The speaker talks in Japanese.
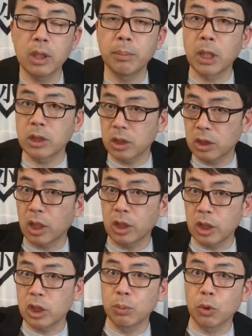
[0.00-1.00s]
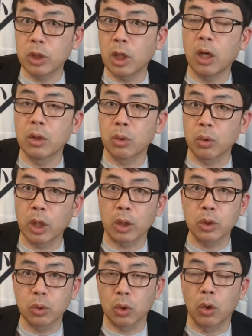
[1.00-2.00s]
で、まあ実際にね、下北半島なん
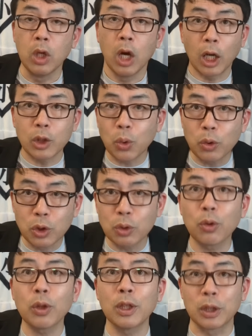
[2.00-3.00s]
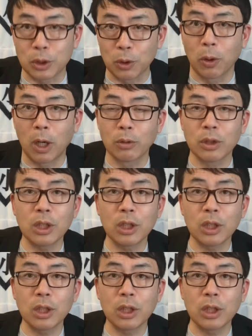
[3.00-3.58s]
かちょっと、あそこ重要なんですよ。